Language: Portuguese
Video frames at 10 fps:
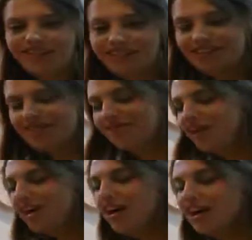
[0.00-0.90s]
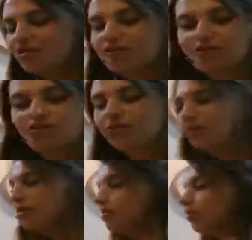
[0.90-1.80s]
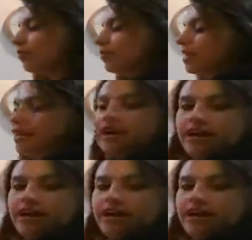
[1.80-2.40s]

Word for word: fazendo as coisas com precisão. E